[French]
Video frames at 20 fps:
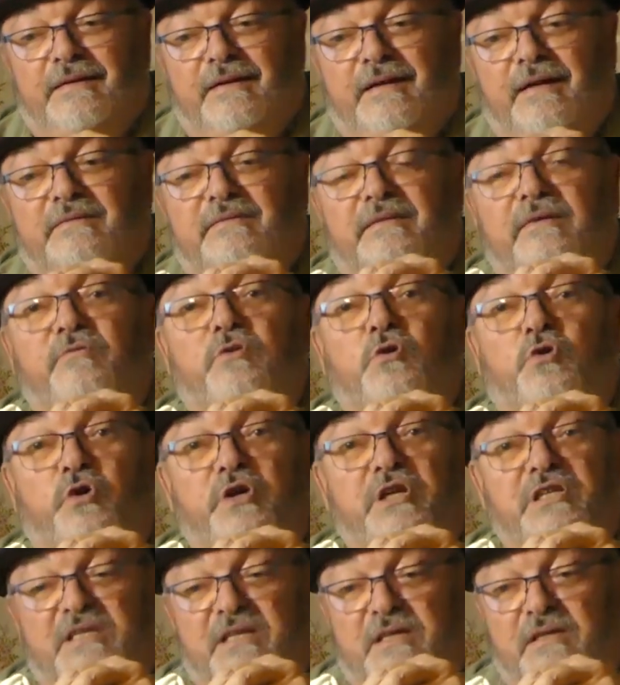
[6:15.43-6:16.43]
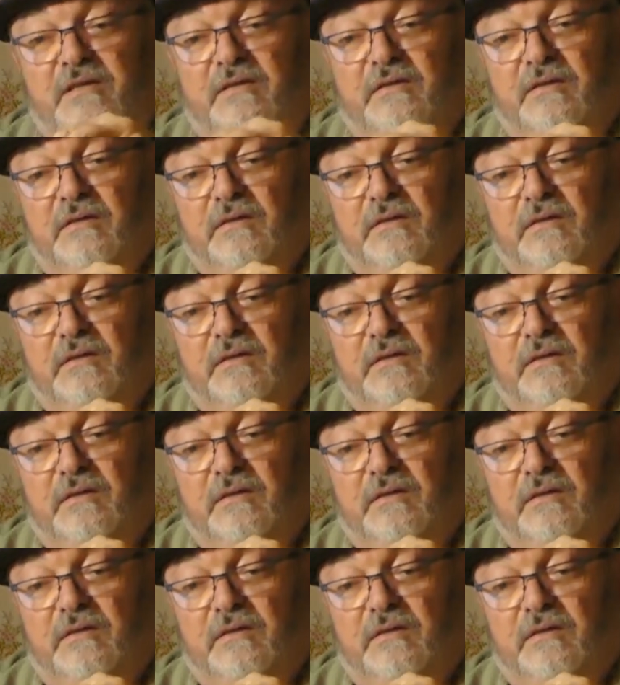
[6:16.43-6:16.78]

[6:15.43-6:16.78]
Hein, vous le connaissez.